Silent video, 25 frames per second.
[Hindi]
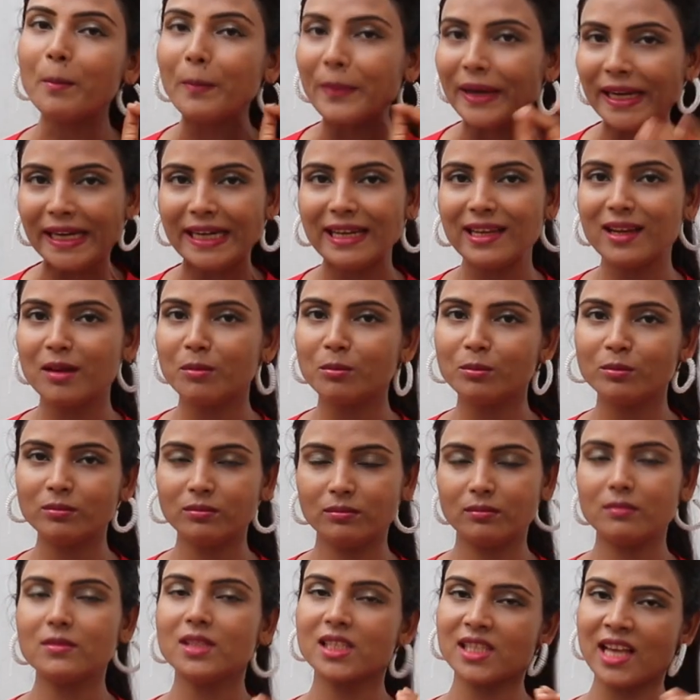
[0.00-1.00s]

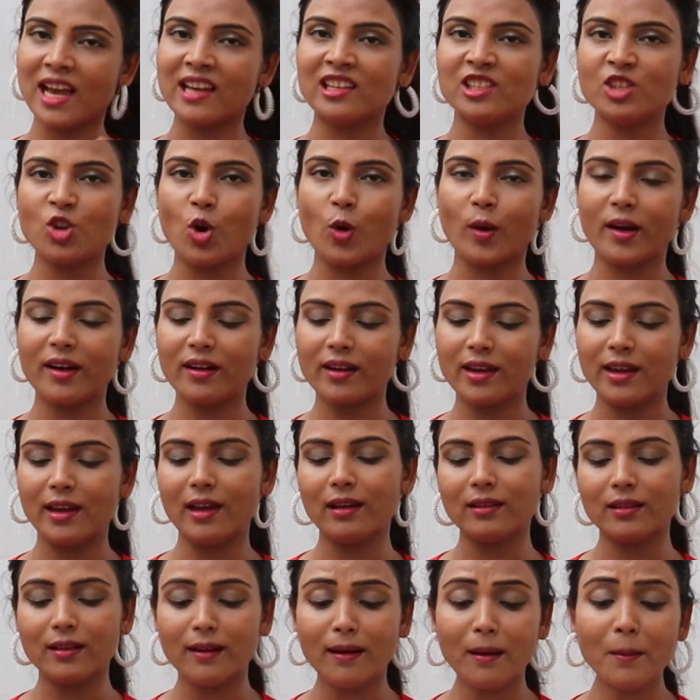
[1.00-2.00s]
मीडियम साइज ऑर्डर
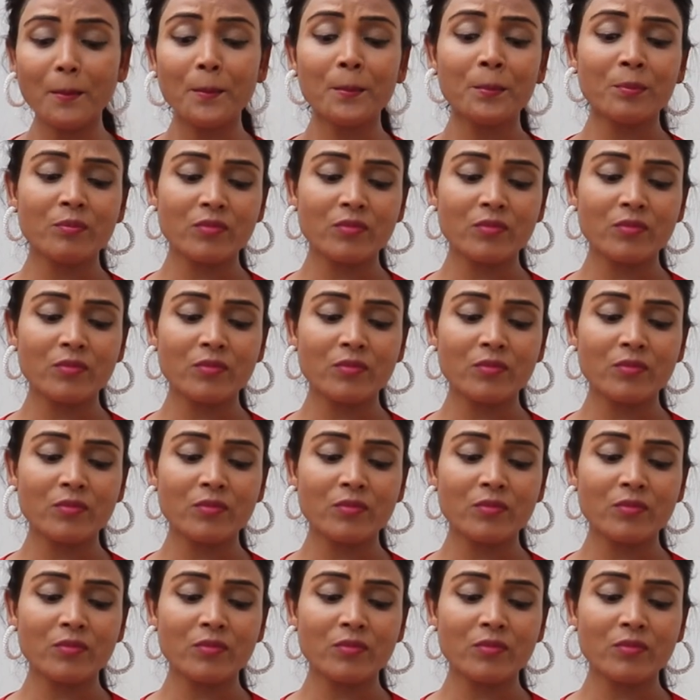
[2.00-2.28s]
किया था